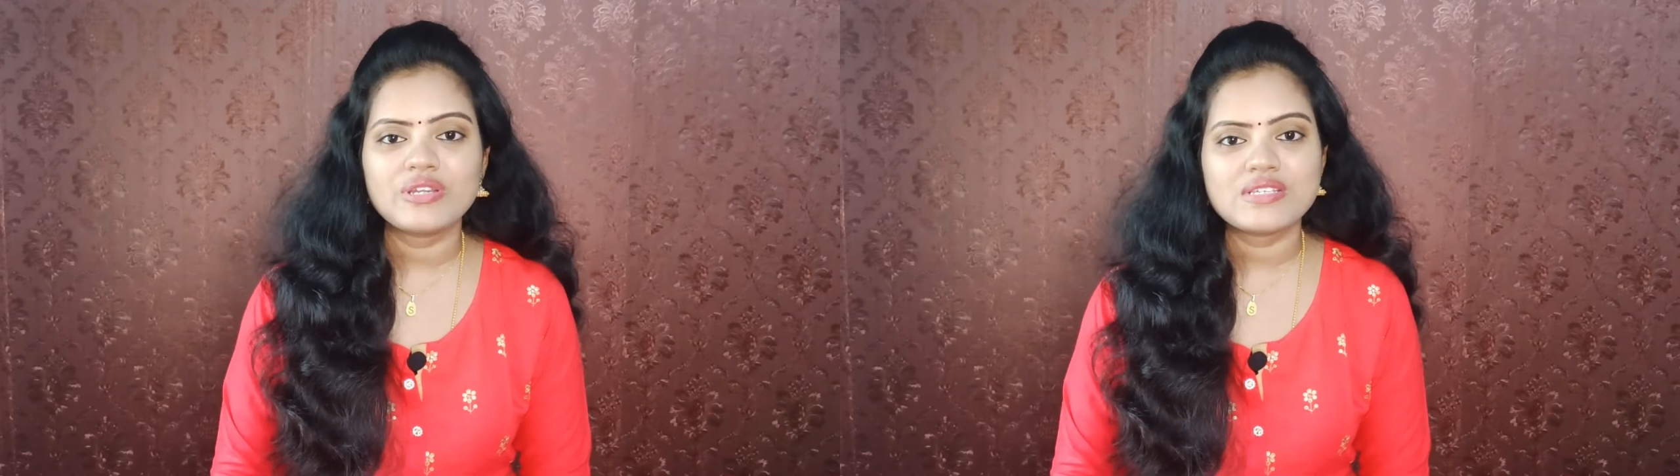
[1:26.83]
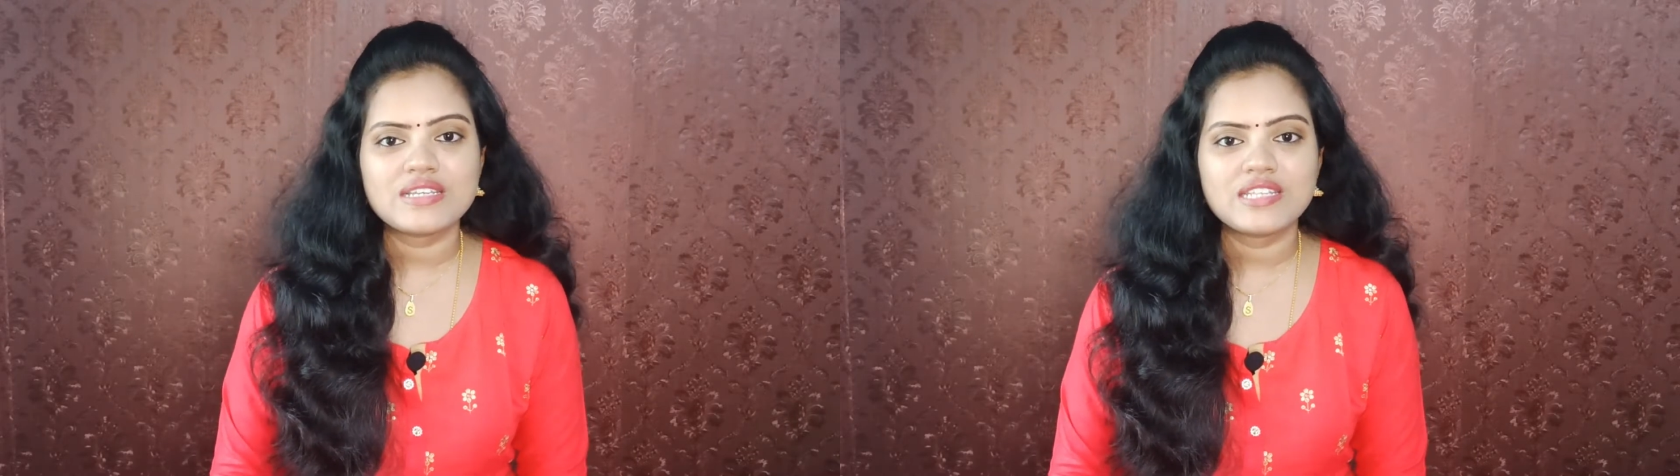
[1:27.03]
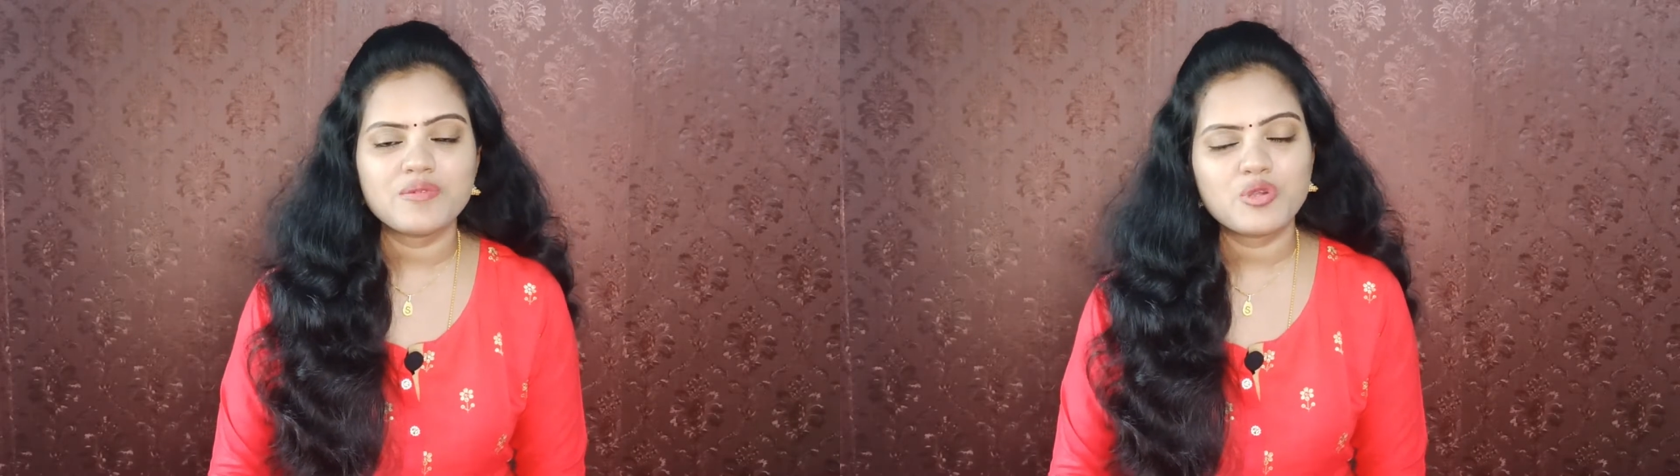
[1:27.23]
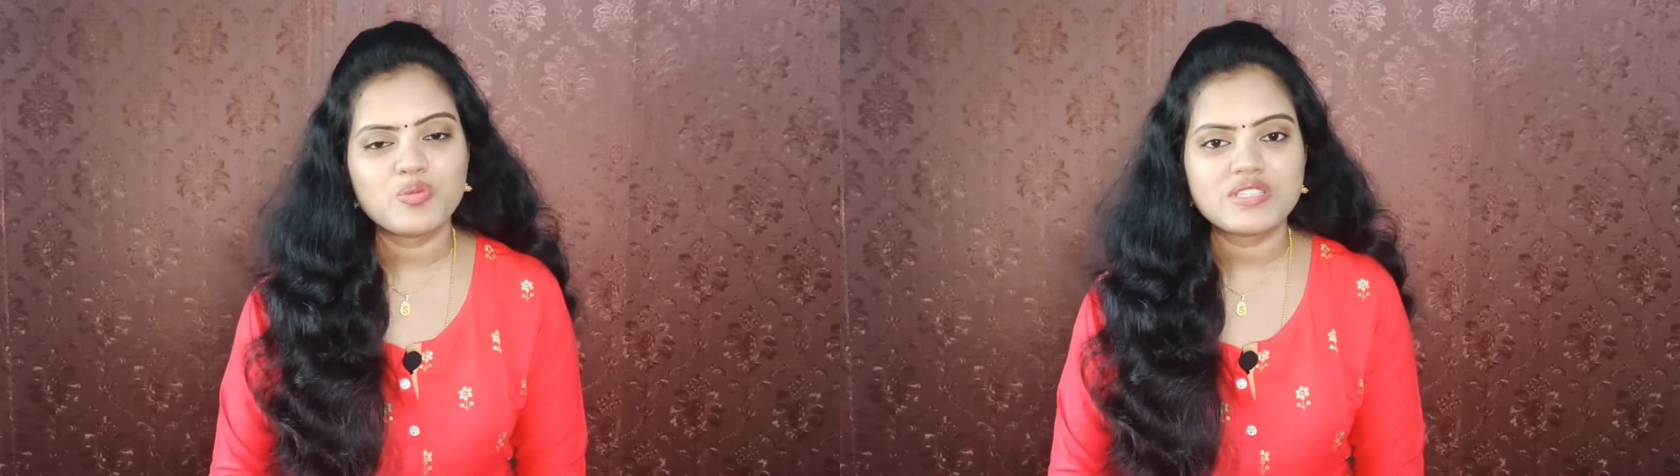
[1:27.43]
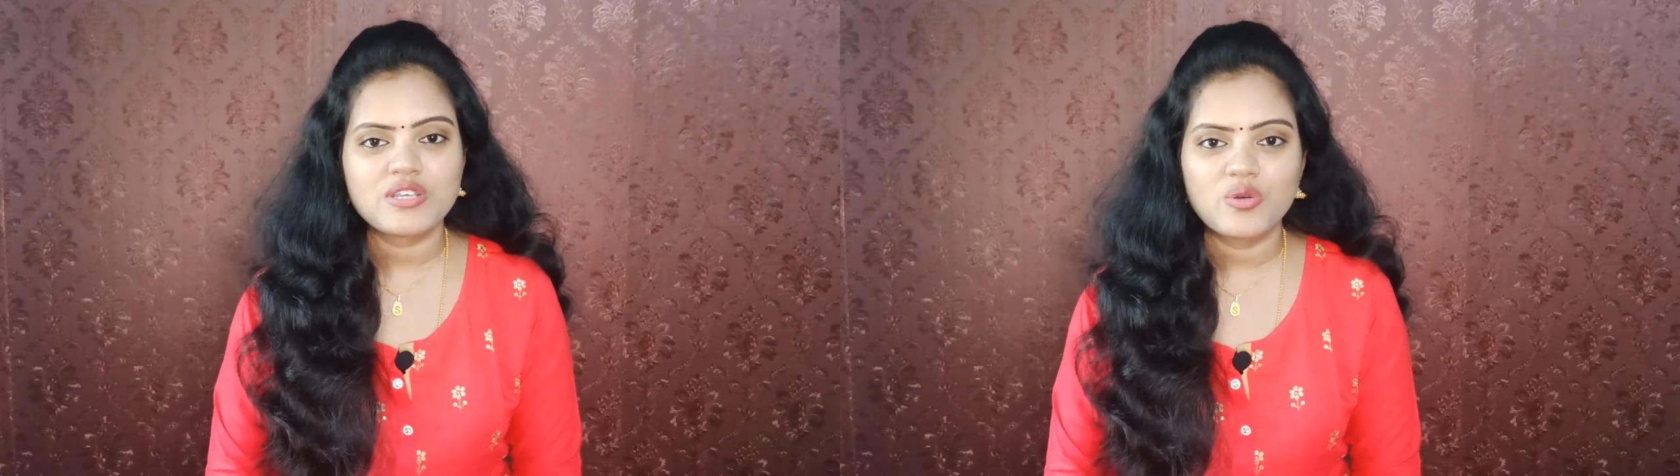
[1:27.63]
వీడియోస్ అయితే మీరు
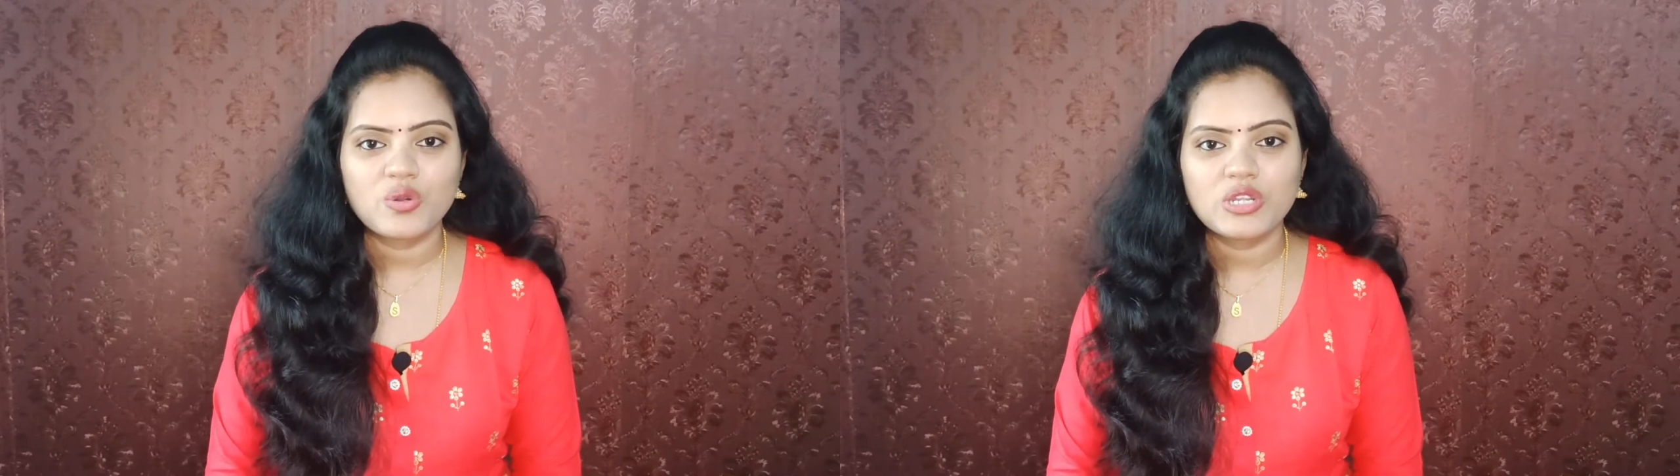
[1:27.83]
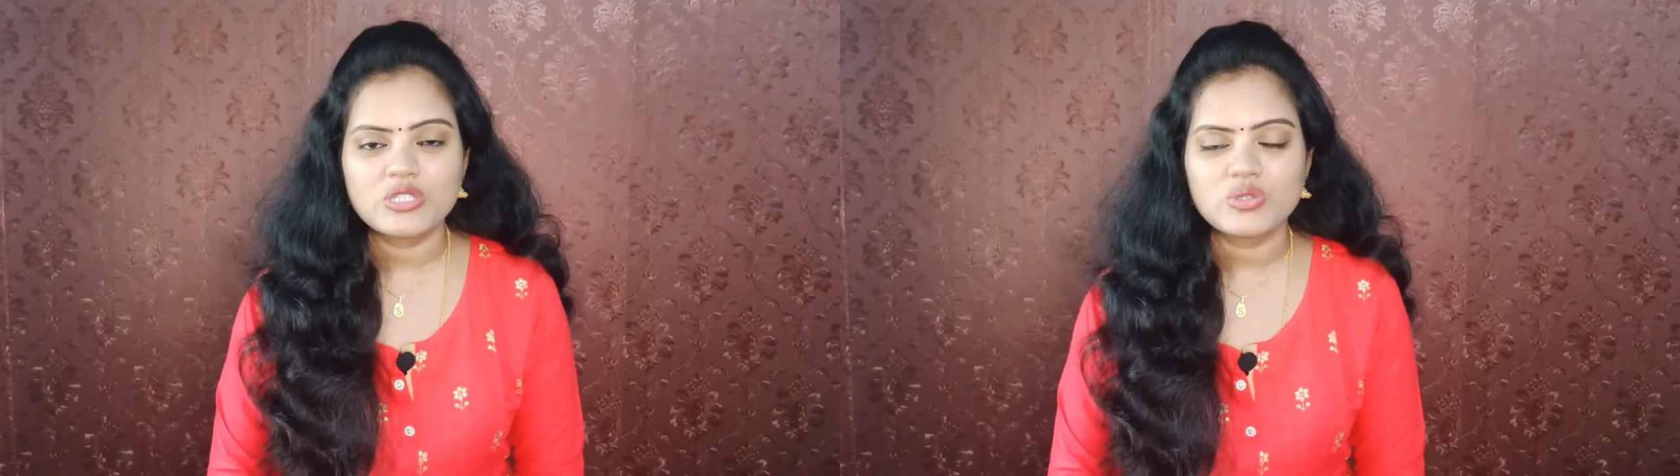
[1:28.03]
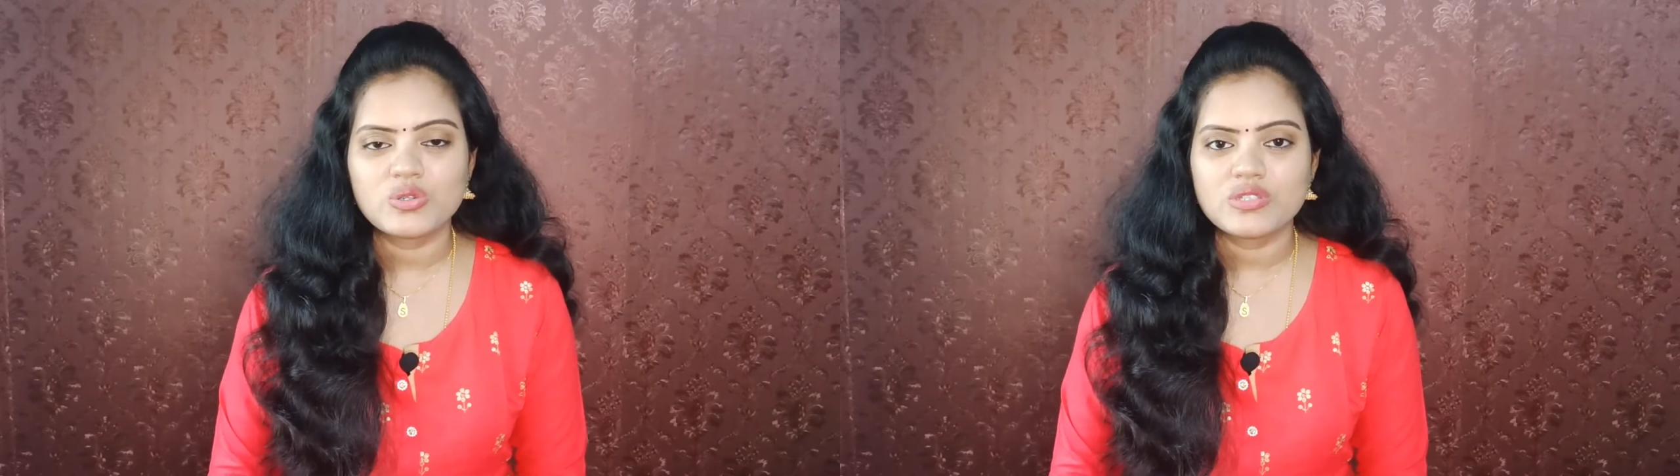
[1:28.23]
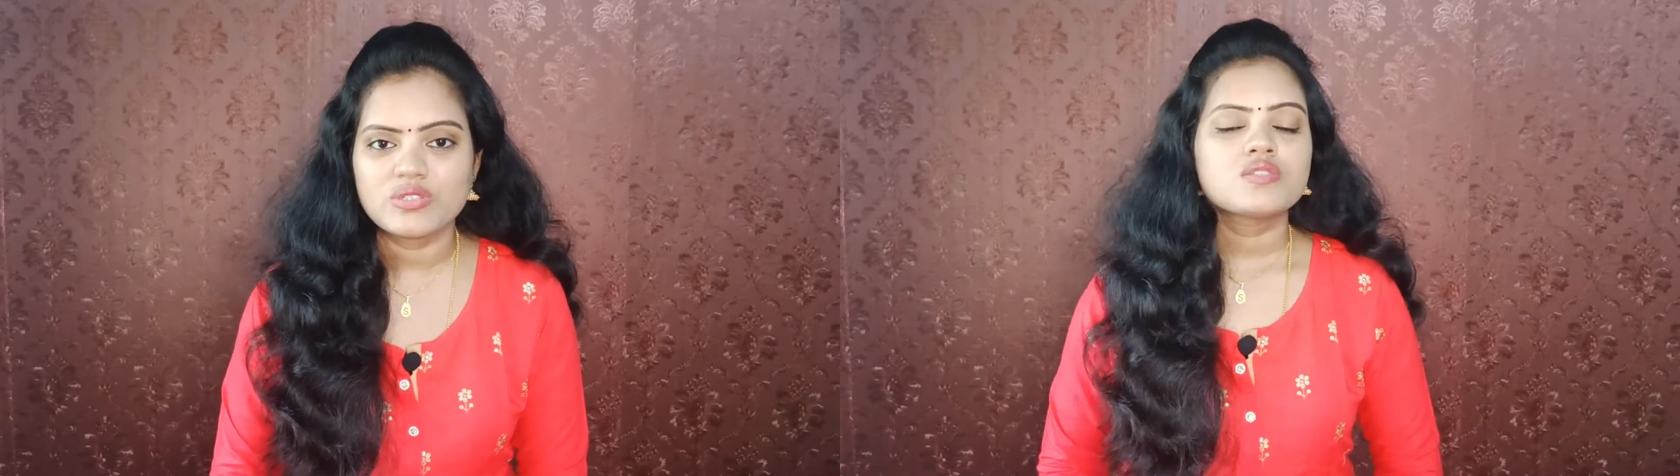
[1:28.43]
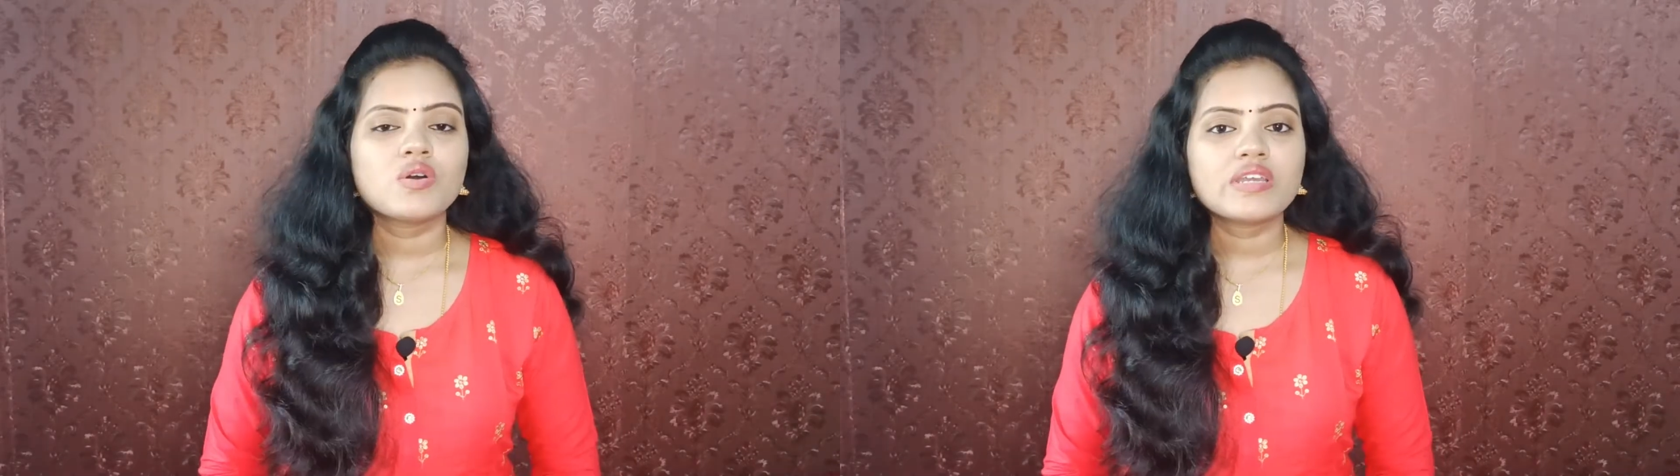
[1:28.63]
మిస్ అవ్వకుండా చూడొచ్చు సో